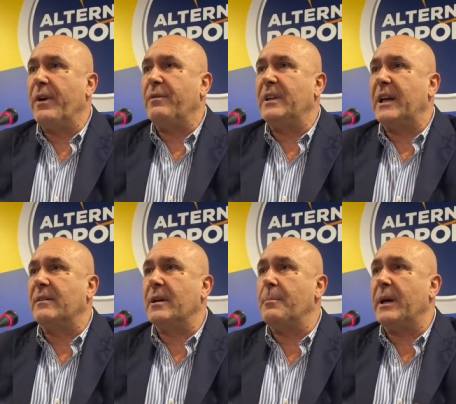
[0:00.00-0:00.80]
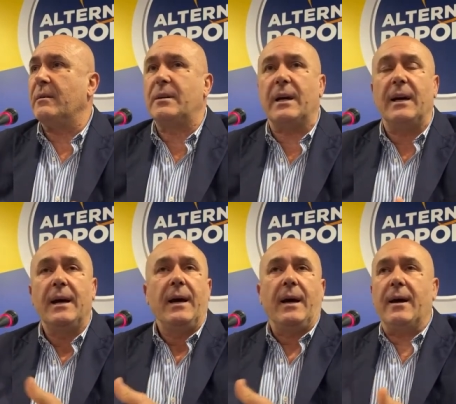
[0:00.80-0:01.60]
evidentemente
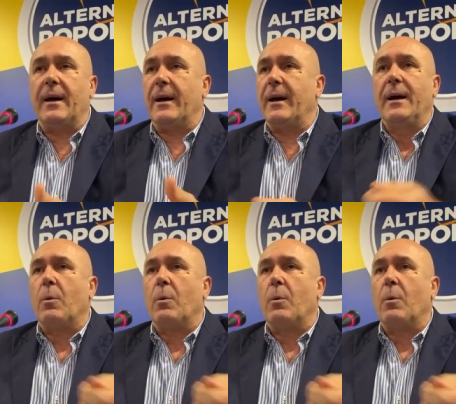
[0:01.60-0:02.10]
eh,